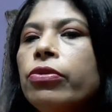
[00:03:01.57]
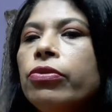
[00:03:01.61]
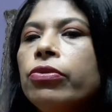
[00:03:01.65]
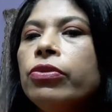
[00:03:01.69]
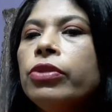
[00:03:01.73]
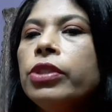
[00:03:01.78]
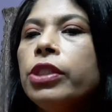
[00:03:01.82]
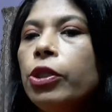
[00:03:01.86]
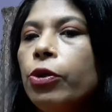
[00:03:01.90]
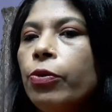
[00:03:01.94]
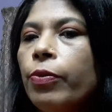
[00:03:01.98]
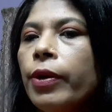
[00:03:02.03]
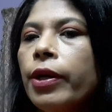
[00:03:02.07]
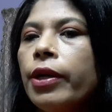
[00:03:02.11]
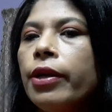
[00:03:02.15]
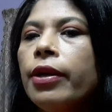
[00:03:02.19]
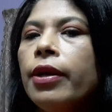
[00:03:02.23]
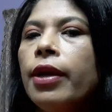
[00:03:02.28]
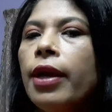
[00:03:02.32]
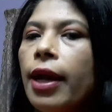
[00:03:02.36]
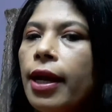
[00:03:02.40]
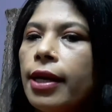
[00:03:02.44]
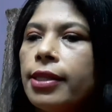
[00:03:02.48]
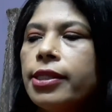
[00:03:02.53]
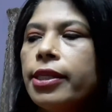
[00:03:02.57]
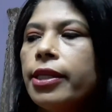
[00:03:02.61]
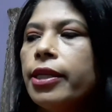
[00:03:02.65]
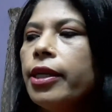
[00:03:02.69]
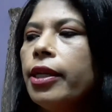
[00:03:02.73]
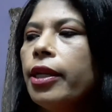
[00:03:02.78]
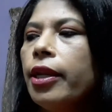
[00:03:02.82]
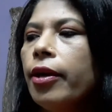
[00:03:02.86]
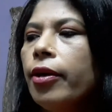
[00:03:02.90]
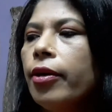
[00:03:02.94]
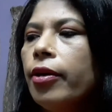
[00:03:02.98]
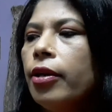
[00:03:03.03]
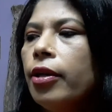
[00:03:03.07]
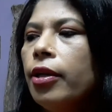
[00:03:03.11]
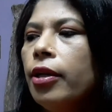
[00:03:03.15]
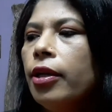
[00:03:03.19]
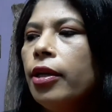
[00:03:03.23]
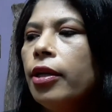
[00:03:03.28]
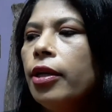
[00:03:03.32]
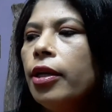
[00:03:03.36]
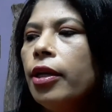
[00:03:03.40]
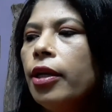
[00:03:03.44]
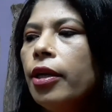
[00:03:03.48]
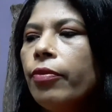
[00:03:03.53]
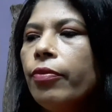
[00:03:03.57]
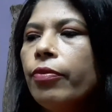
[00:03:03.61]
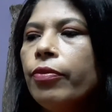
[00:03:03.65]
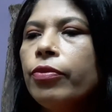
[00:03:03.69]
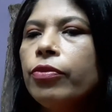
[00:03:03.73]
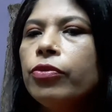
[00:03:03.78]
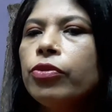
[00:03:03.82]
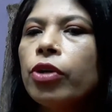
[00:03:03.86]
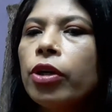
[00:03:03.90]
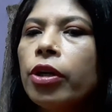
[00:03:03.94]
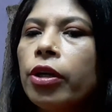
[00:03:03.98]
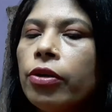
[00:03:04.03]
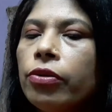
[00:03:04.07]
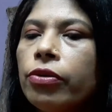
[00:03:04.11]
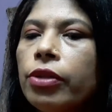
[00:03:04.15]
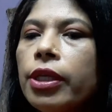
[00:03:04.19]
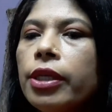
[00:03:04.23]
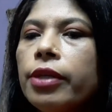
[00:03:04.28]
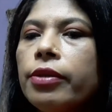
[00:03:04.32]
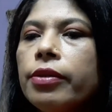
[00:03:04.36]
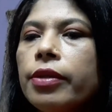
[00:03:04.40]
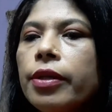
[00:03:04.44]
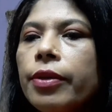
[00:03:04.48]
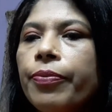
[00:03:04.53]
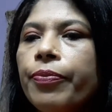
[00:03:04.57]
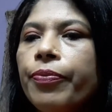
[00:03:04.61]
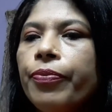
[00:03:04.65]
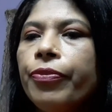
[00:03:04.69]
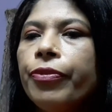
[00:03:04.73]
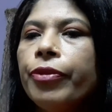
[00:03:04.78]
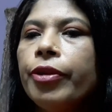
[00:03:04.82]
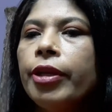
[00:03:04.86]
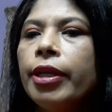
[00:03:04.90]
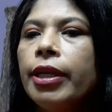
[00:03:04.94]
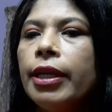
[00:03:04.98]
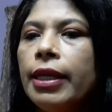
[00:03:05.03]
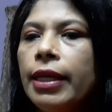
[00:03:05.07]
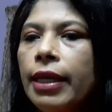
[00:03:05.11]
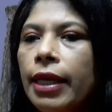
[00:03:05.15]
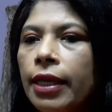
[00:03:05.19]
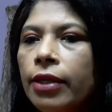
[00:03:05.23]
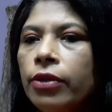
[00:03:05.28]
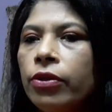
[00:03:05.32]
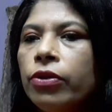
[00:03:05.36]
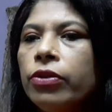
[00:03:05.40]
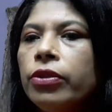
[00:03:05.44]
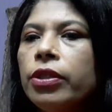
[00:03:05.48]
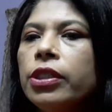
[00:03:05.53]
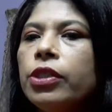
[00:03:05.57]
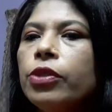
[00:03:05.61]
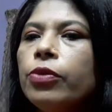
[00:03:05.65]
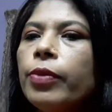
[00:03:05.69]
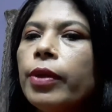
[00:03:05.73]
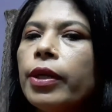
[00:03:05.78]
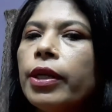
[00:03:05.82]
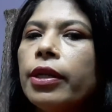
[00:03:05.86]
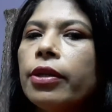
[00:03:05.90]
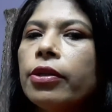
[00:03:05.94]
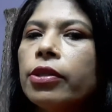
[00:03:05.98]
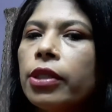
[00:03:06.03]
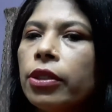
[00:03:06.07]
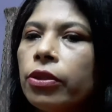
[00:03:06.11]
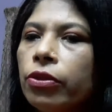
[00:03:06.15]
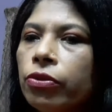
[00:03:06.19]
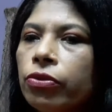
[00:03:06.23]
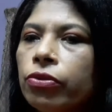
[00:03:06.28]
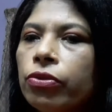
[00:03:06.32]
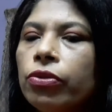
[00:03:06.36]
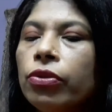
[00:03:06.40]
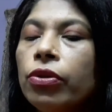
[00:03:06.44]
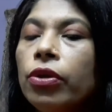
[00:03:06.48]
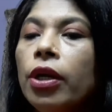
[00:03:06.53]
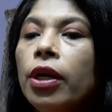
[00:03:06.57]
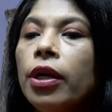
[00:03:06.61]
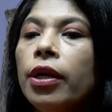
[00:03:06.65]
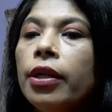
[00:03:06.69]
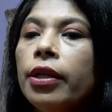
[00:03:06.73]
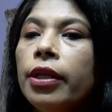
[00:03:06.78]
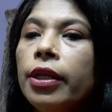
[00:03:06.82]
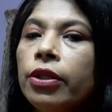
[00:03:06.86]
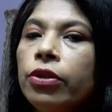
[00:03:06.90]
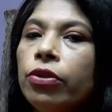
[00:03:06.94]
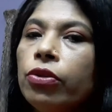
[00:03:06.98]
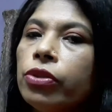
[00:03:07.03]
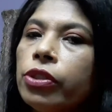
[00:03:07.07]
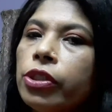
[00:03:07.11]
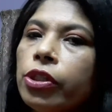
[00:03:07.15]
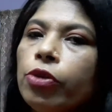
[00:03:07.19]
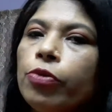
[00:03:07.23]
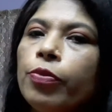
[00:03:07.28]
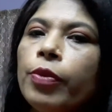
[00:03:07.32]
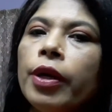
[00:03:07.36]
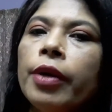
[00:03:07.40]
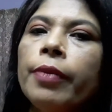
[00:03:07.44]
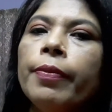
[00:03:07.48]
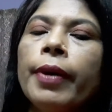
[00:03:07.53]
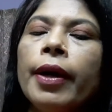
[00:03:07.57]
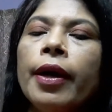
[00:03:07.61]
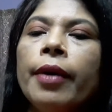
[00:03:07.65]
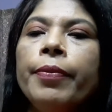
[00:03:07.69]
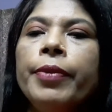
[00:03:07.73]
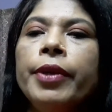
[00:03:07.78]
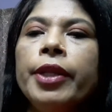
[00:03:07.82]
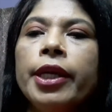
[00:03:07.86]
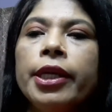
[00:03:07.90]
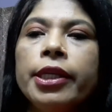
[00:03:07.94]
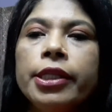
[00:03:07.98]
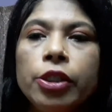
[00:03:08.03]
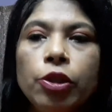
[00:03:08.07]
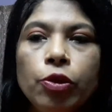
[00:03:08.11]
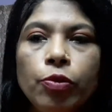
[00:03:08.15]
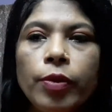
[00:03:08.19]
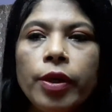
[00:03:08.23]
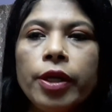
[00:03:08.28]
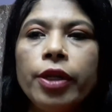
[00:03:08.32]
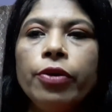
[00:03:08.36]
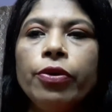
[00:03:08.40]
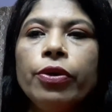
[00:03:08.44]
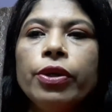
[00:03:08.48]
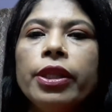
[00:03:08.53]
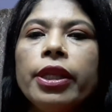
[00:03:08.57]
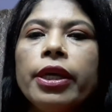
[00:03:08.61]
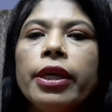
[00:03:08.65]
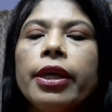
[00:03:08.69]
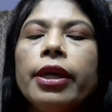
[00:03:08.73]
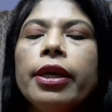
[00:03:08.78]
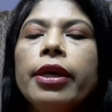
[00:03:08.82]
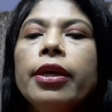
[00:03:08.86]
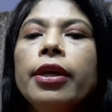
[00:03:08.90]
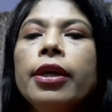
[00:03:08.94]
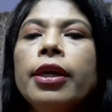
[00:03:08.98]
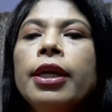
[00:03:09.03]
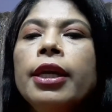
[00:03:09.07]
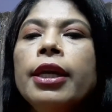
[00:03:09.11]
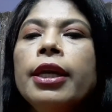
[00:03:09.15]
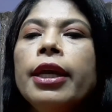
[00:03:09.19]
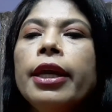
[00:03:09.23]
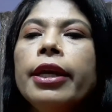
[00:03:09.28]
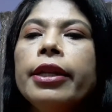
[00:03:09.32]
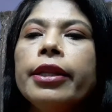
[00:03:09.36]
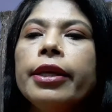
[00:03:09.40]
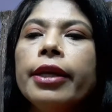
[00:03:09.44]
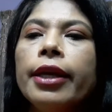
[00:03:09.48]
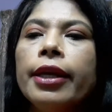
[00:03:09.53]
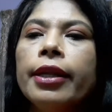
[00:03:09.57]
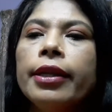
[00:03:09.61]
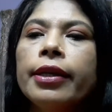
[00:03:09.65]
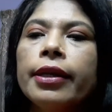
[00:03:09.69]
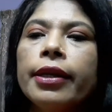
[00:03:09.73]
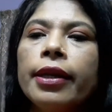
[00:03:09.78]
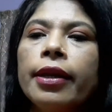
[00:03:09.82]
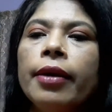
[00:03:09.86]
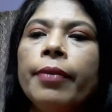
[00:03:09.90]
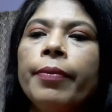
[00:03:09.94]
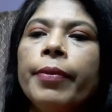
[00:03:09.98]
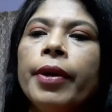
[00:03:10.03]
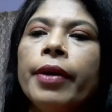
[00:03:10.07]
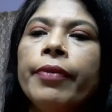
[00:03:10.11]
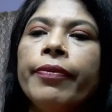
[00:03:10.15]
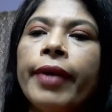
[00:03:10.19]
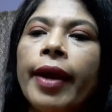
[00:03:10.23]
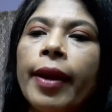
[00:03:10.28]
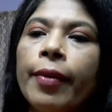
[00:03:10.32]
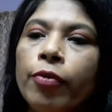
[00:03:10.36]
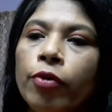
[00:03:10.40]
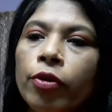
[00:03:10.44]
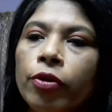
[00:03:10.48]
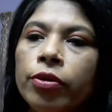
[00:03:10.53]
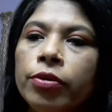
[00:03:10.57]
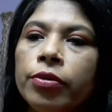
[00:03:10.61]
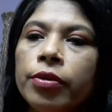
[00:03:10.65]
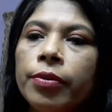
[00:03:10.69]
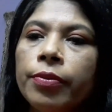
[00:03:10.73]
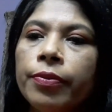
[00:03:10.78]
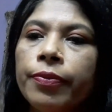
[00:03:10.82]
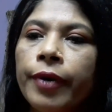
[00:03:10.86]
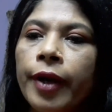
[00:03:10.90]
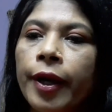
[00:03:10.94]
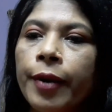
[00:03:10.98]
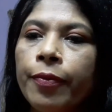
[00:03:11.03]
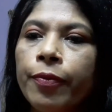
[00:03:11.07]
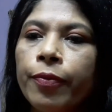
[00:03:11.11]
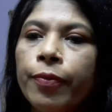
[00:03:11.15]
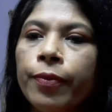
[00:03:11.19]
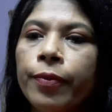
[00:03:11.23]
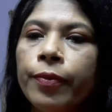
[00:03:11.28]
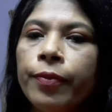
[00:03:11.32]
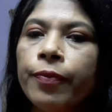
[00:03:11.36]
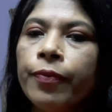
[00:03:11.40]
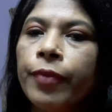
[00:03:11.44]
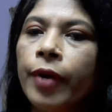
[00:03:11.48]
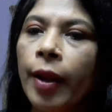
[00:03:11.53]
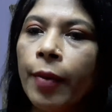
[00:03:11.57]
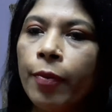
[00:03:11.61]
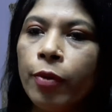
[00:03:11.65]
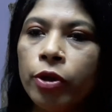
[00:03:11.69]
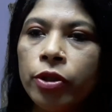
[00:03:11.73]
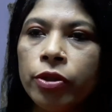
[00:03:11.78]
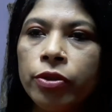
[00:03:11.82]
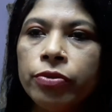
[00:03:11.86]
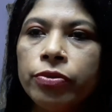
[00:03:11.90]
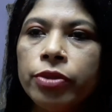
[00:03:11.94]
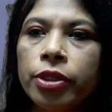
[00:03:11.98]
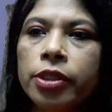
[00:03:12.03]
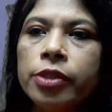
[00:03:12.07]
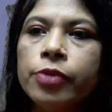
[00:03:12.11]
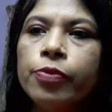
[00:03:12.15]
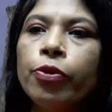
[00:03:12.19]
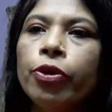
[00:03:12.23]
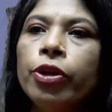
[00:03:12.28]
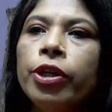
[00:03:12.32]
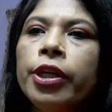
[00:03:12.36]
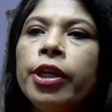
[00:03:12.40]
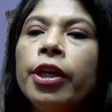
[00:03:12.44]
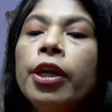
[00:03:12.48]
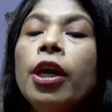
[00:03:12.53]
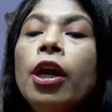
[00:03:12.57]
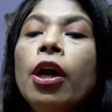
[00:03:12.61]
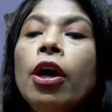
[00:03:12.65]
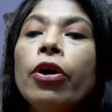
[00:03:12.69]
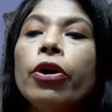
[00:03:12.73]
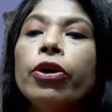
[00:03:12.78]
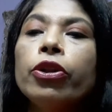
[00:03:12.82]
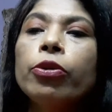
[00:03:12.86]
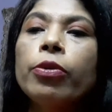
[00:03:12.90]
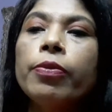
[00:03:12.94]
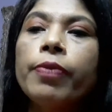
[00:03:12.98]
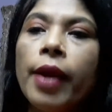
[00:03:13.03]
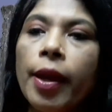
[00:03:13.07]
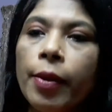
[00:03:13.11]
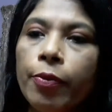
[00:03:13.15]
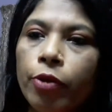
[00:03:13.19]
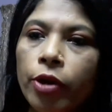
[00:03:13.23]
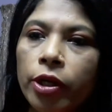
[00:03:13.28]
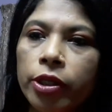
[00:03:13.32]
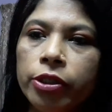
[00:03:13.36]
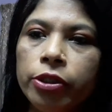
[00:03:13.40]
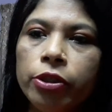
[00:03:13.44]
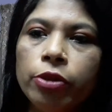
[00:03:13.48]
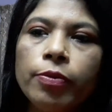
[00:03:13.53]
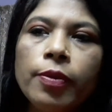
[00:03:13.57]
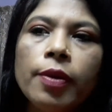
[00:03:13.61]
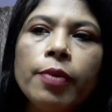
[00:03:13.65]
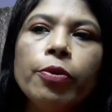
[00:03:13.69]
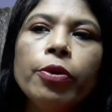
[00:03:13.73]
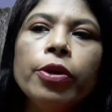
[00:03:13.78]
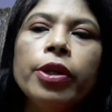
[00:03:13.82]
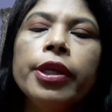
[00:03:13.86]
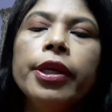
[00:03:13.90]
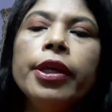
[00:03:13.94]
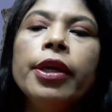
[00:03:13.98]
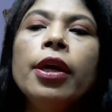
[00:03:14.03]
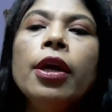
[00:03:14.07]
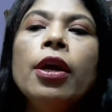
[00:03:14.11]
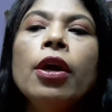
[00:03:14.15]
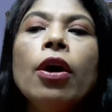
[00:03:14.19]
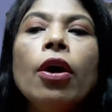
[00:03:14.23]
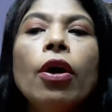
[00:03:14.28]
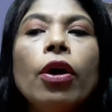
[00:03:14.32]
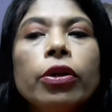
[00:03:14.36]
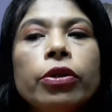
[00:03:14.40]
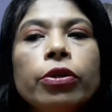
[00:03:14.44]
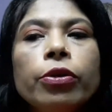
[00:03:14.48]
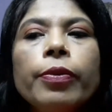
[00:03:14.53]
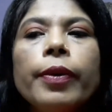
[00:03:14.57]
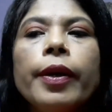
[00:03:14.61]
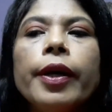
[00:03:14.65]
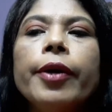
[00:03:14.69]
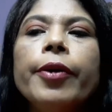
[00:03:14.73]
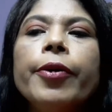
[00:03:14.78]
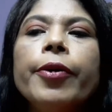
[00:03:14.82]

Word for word: কোনো টিউমার আছে কিনা জরায়ুতে এই ধরনের টিউমার সাধারণত নির্দোষ টিউমার বা বিনাইন টিউমারই হয়ে থাকে এটা এদেরকে আমরা ফাইব্রয়েড ফাইব্রয়েড বলি অথবা ফাইব্রয়েডিনোমা বলি অথবা